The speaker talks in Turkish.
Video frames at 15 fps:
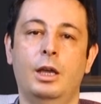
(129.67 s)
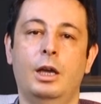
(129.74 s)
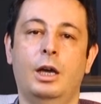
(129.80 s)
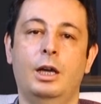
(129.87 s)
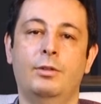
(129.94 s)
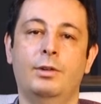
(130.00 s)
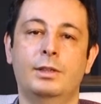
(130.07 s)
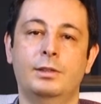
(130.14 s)

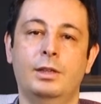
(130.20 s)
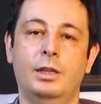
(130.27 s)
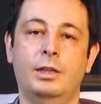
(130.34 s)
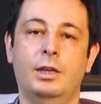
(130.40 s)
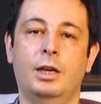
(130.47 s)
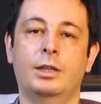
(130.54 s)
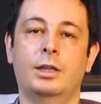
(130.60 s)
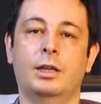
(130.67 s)
Hayvansal
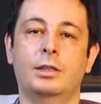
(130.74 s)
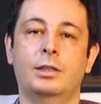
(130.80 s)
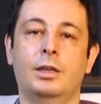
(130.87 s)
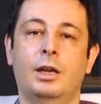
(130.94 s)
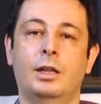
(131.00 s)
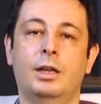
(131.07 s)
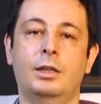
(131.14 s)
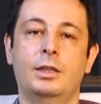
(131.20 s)
kaynaklı
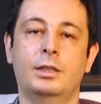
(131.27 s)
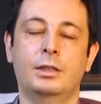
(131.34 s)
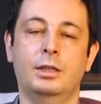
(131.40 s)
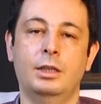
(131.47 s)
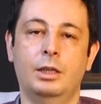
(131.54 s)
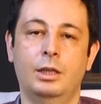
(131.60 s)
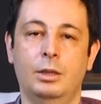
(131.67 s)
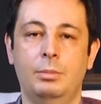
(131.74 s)
yağlar
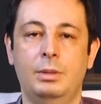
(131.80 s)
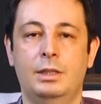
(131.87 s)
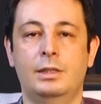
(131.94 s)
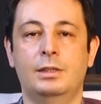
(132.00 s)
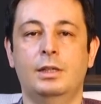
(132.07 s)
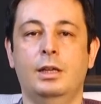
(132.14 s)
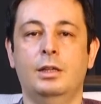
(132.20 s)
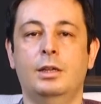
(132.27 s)
yerine
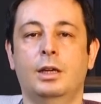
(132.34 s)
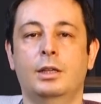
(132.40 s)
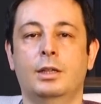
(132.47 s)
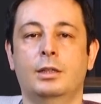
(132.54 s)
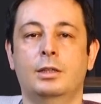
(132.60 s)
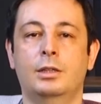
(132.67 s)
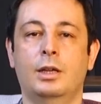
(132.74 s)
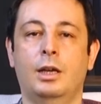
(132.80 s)
bitkisel
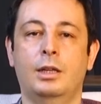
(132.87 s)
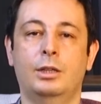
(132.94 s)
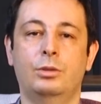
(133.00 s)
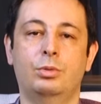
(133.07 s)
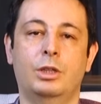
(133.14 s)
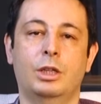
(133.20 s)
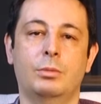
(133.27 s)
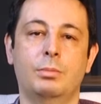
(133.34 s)
kaynaklı yağlar
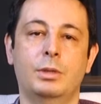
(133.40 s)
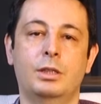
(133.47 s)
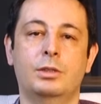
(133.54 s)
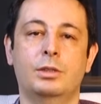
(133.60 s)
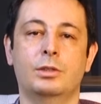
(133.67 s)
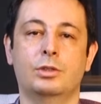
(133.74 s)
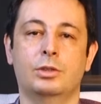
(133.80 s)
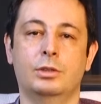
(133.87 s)
tüketmeye
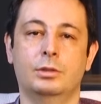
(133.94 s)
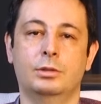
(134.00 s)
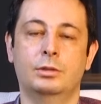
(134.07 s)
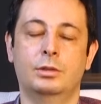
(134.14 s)
çalışın.